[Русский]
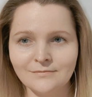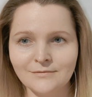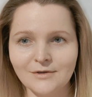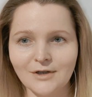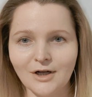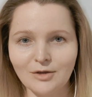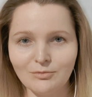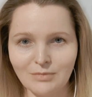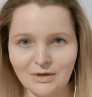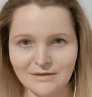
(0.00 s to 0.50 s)

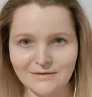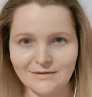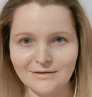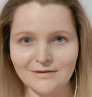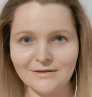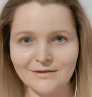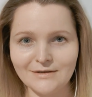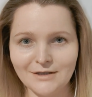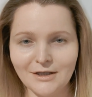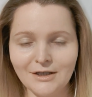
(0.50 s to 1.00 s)
Колбасные
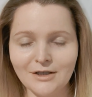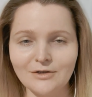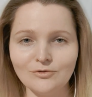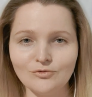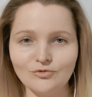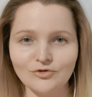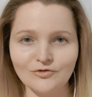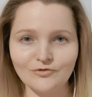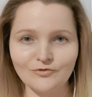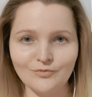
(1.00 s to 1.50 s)
изделия
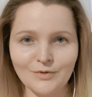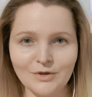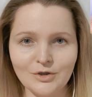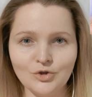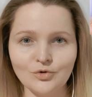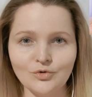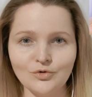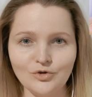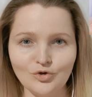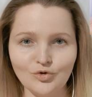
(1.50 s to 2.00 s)
лучше в
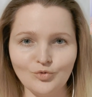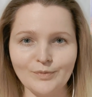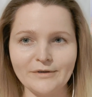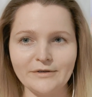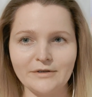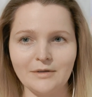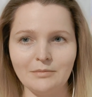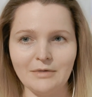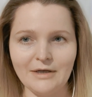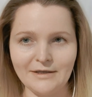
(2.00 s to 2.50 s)
пищу не
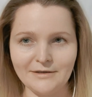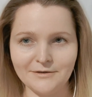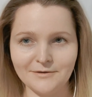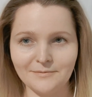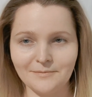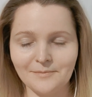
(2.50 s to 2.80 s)
употреблять.